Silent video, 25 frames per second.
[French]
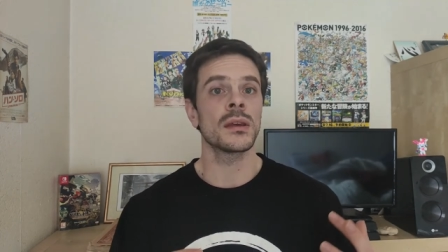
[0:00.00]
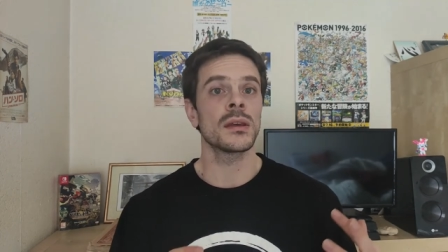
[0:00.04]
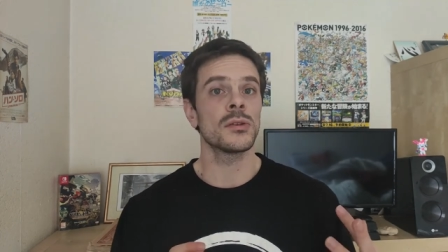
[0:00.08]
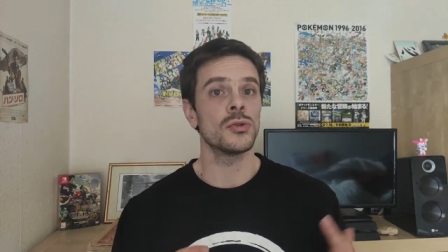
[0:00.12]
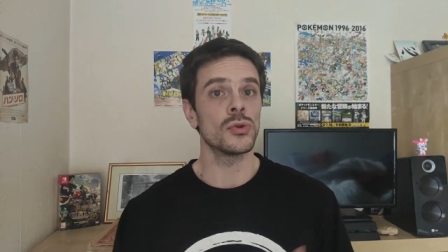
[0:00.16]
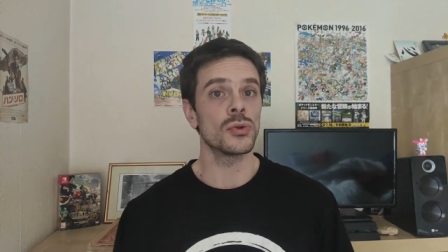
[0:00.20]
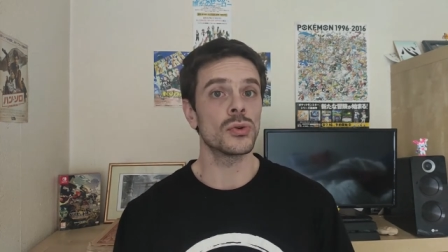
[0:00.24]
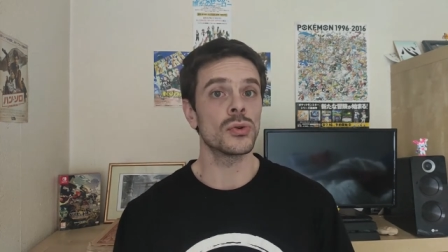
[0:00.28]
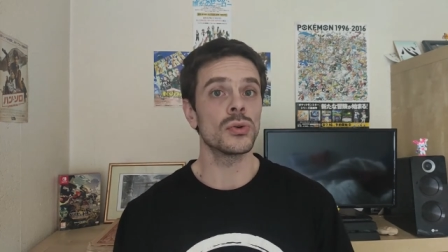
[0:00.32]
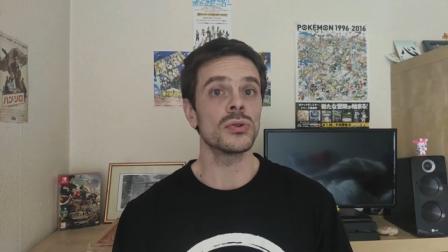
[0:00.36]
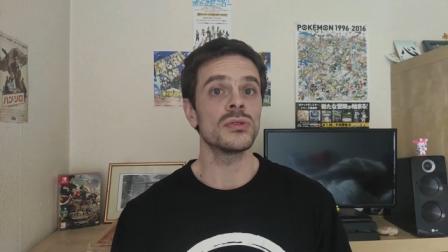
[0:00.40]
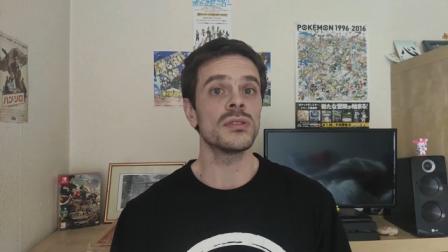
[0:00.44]

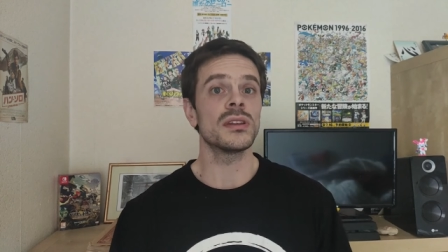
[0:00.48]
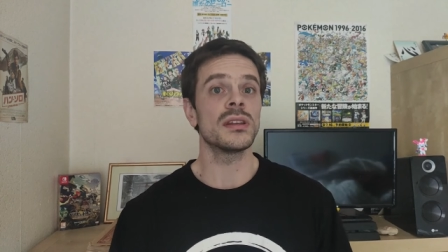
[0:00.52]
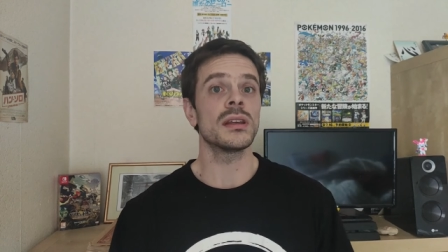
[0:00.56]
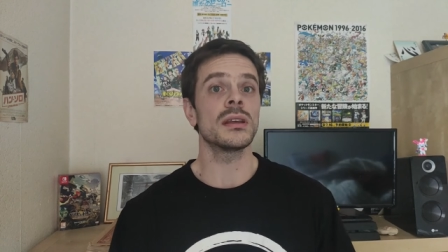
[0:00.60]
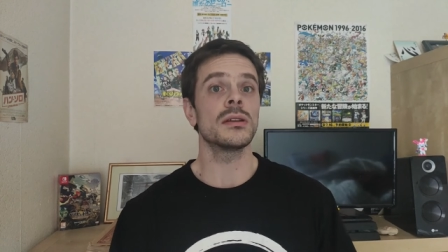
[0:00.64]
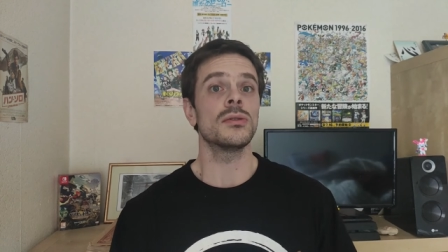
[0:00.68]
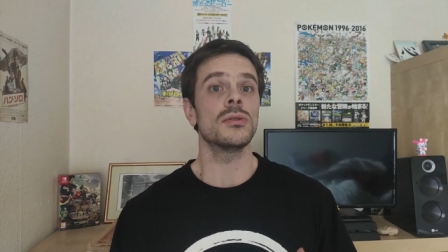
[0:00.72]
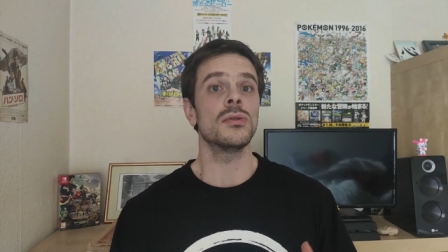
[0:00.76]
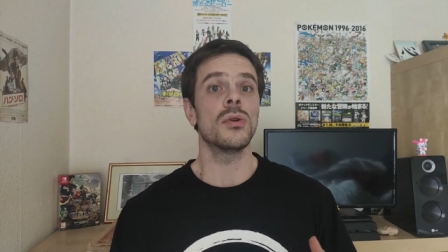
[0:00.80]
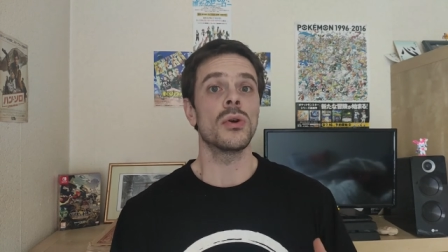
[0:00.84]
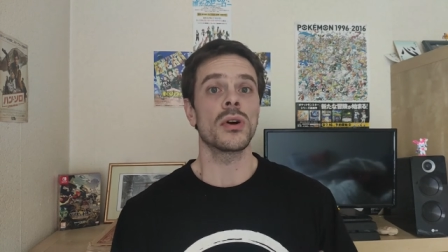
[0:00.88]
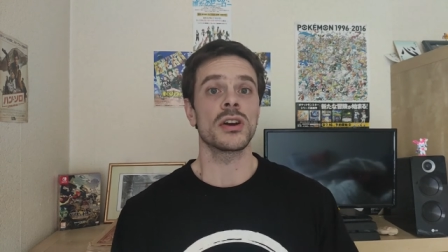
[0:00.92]
Du
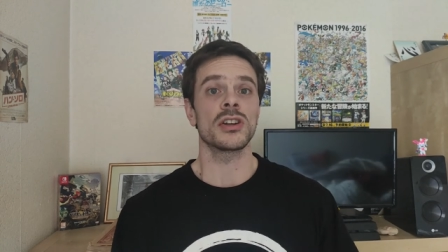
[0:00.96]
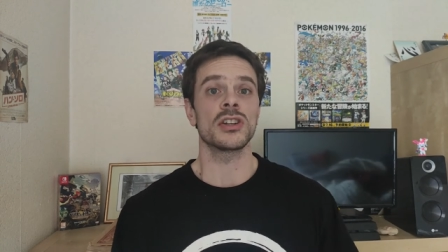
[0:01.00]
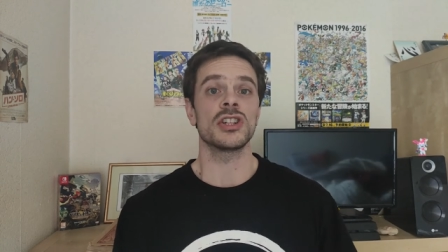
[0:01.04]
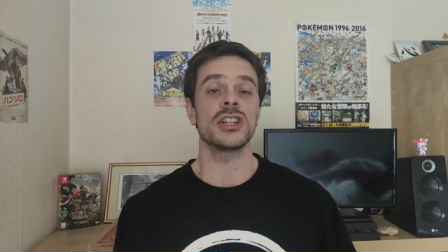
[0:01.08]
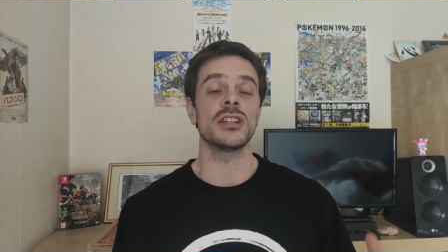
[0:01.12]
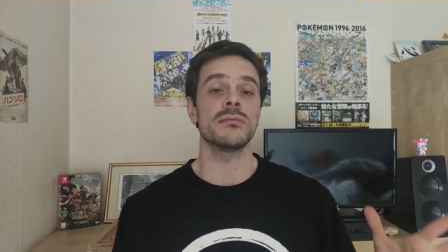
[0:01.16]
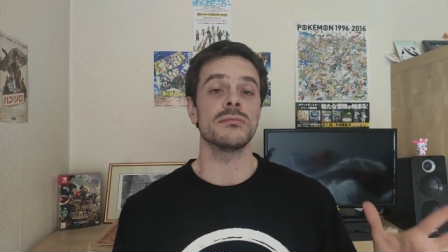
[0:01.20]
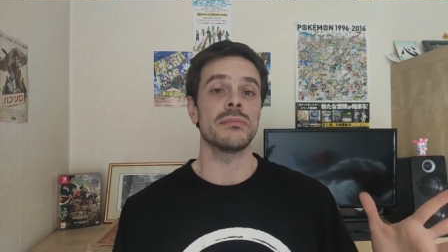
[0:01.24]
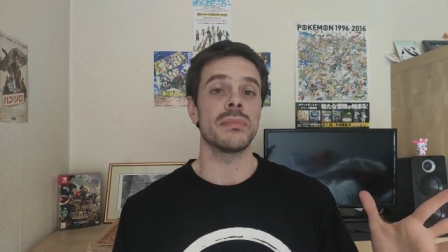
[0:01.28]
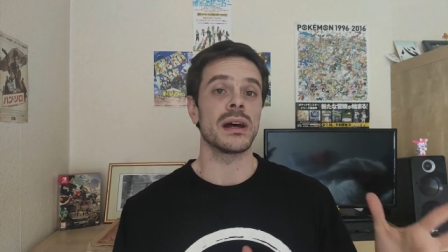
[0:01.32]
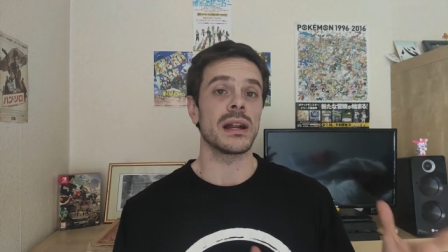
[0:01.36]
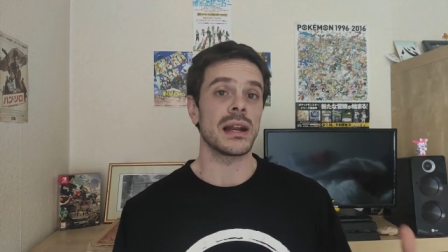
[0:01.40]
côté de
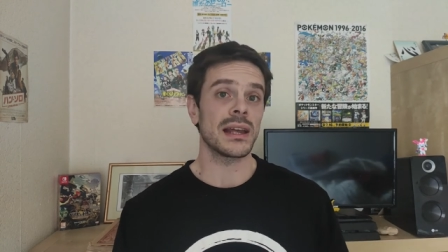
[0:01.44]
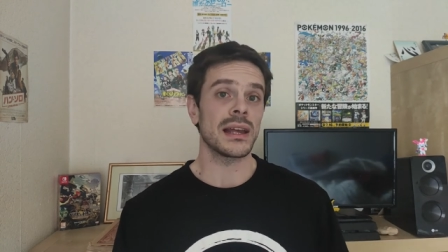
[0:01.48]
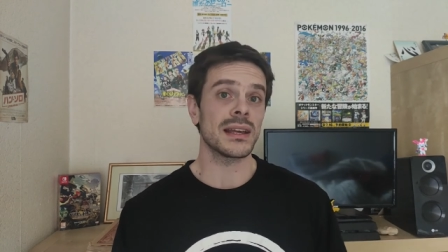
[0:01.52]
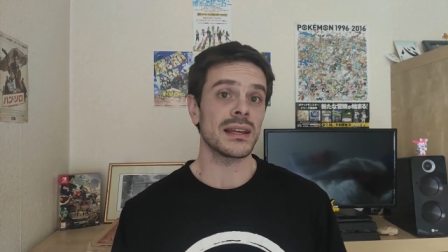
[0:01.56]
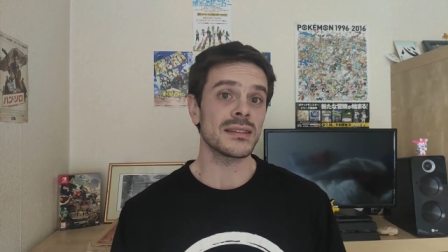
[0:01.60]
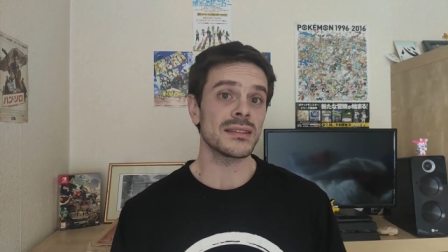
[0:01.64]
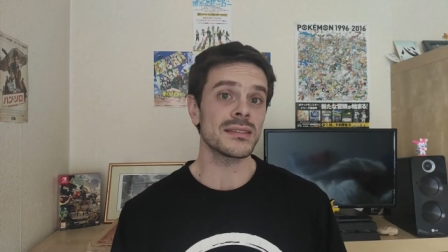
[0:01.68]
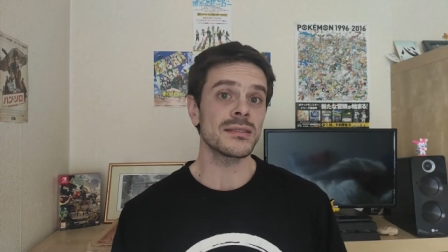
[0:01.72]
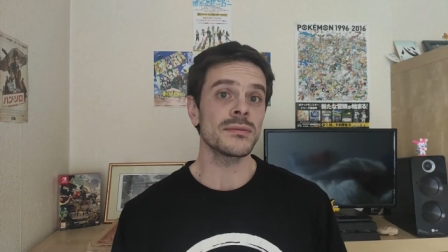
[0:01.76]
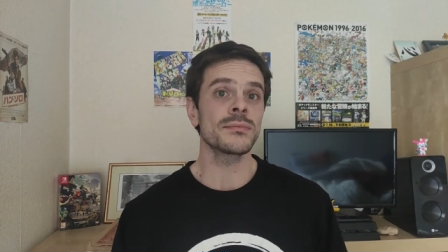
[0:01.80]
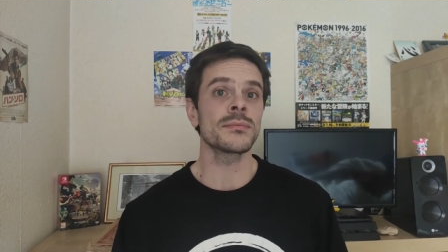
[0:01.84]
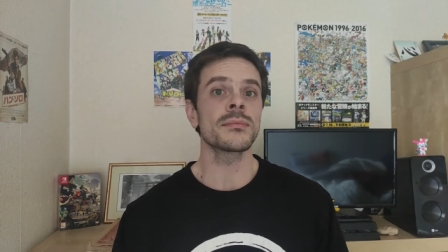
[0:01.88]
l'origine
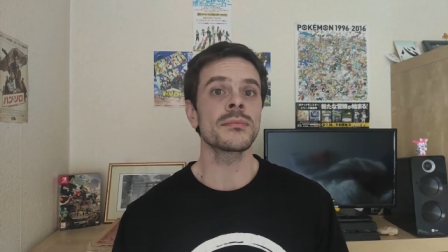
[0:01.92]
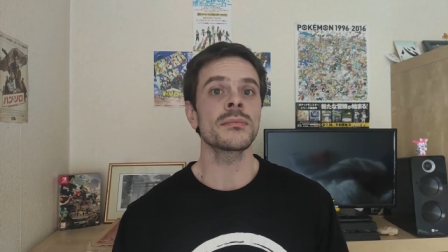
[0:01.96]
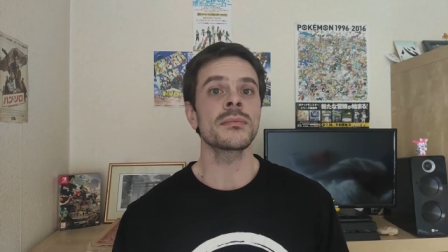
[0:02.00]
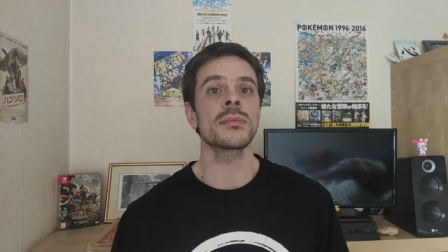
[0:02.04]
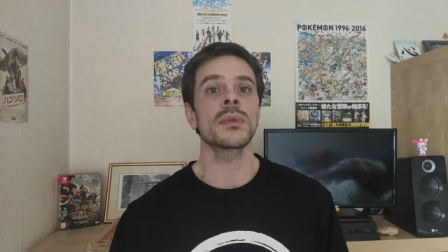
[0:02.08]
malaise,